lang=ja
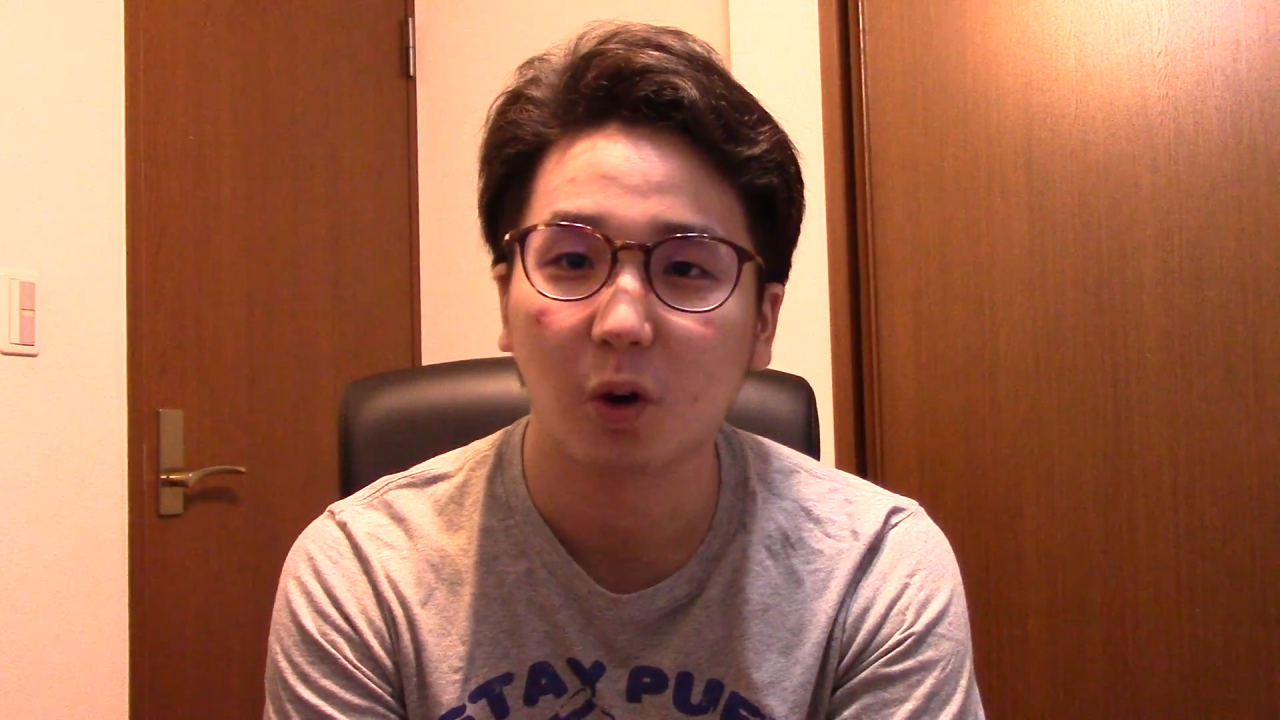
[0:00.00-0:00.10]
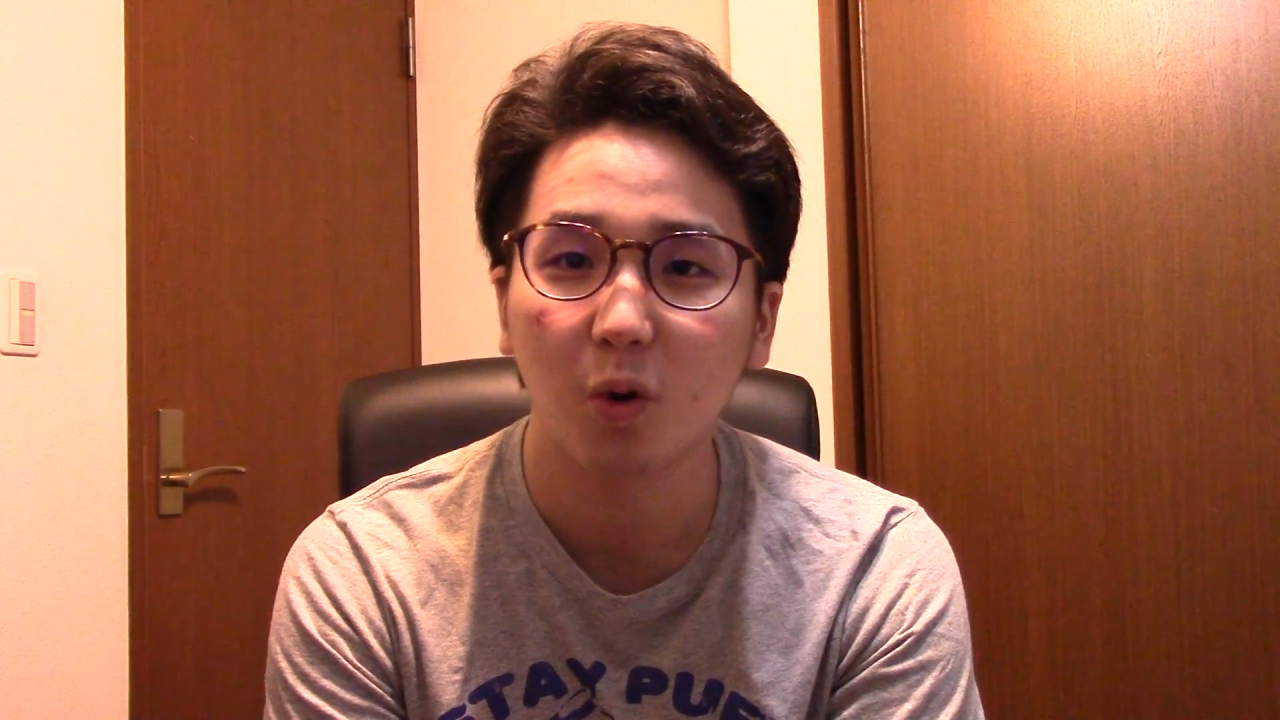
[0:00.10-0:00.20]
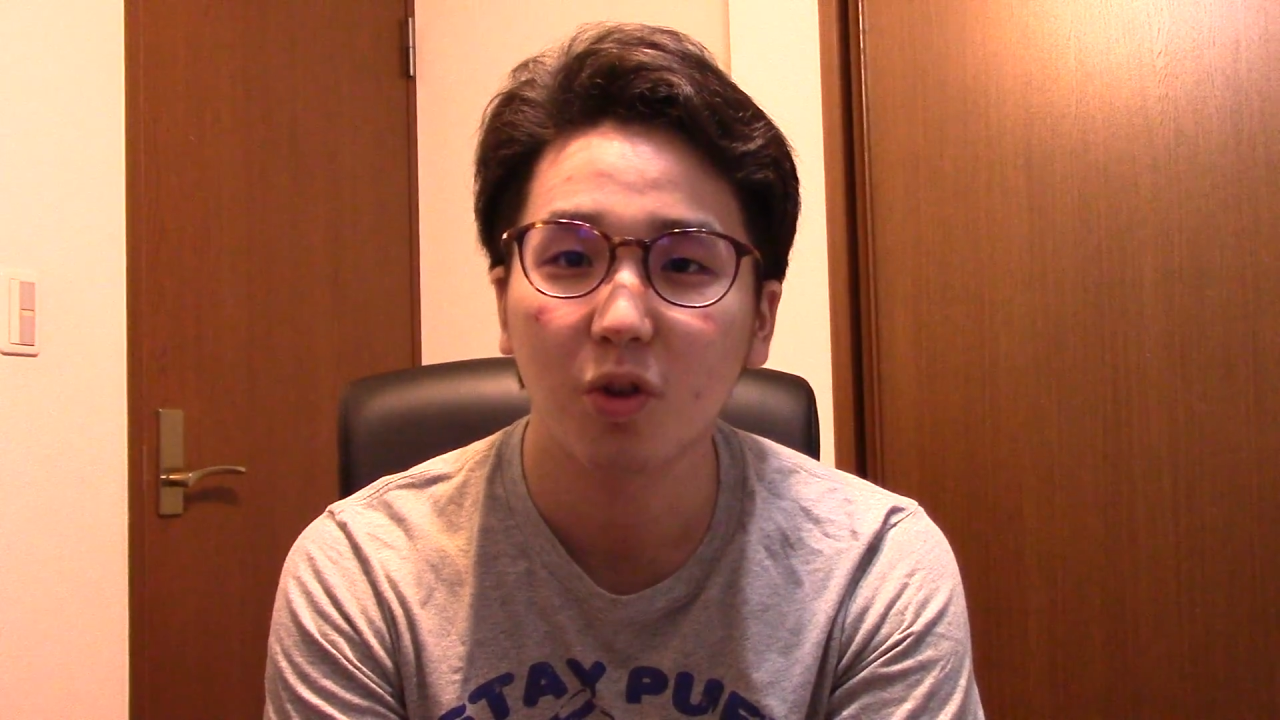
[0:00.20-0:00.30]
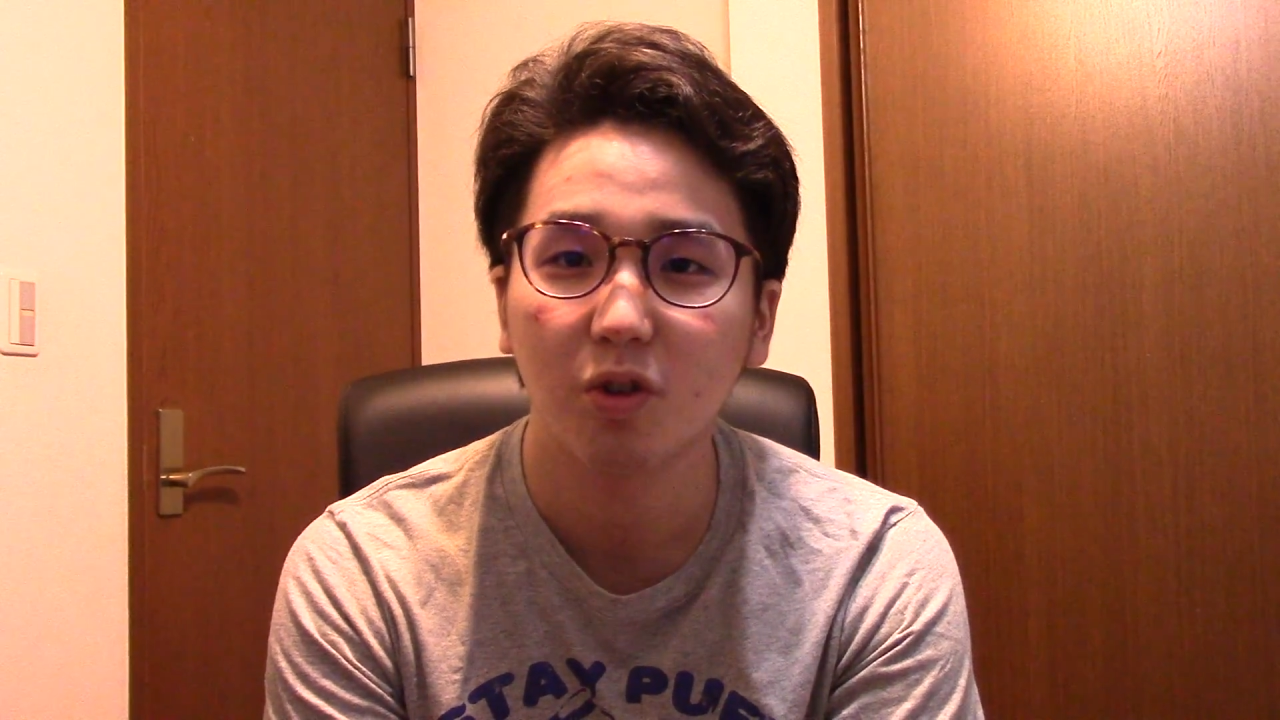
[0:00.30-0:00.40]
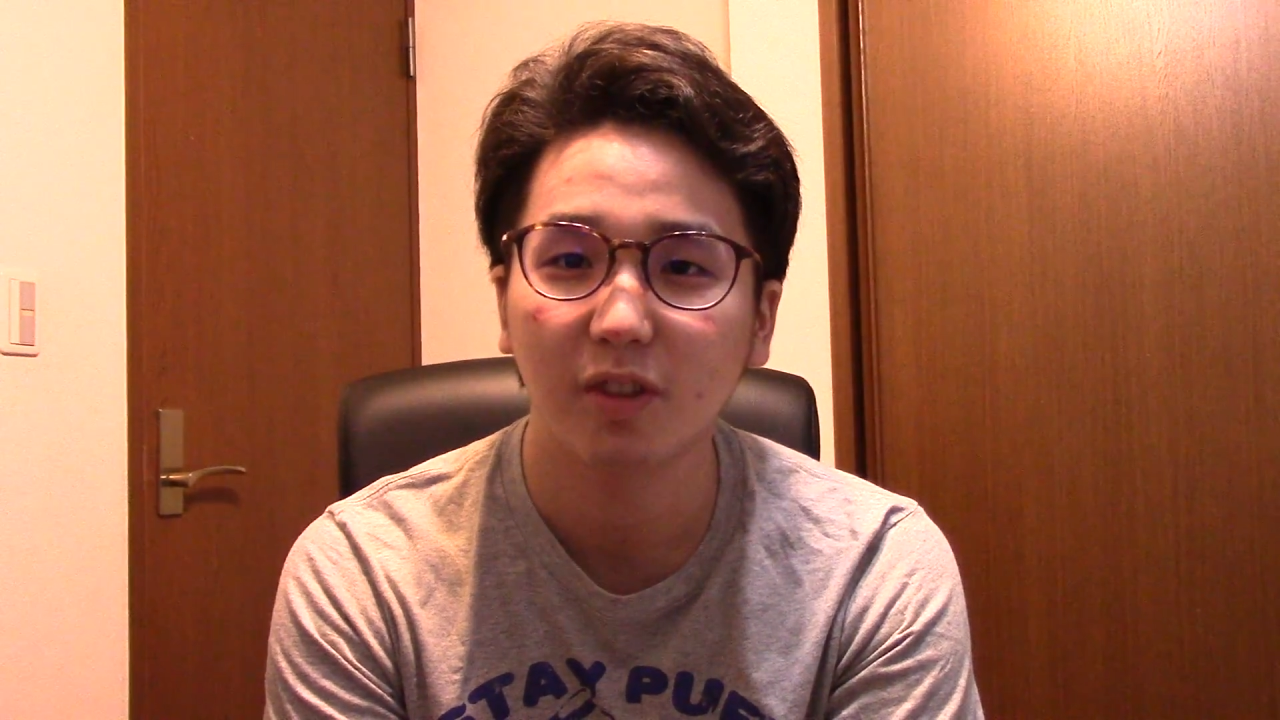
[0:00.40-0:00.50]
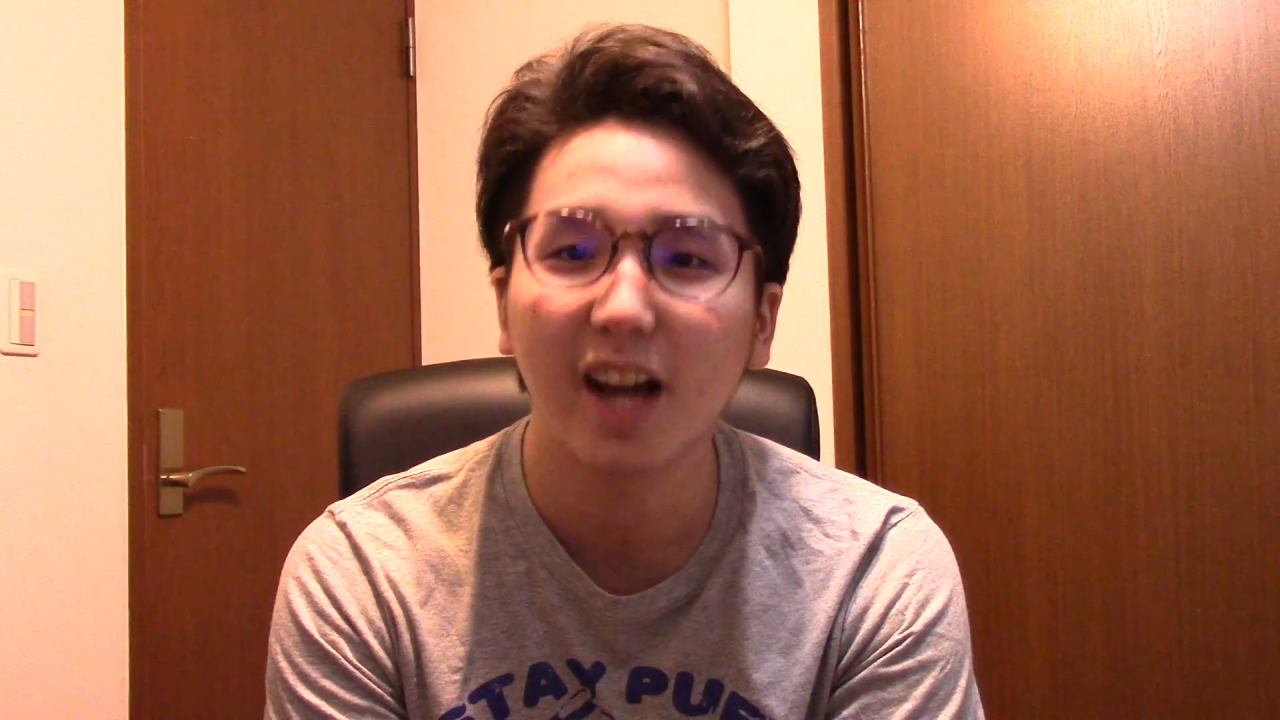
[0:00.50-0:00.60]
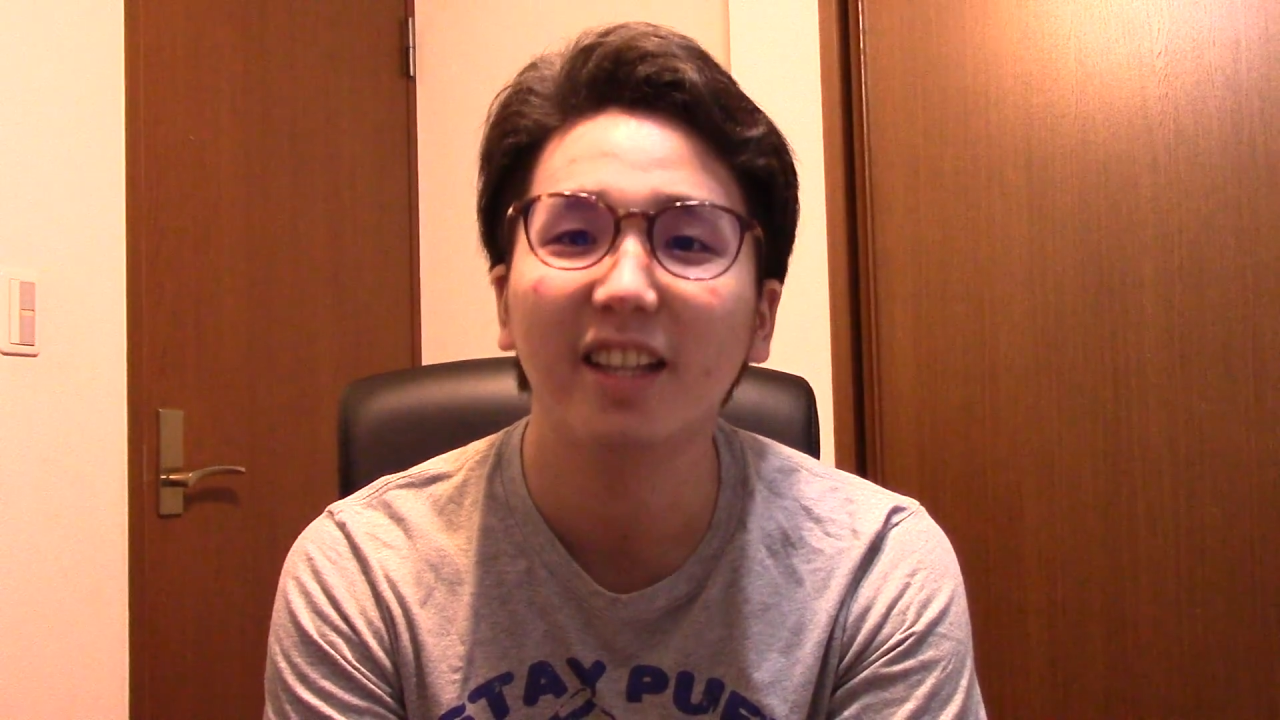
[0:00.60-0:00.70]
今週な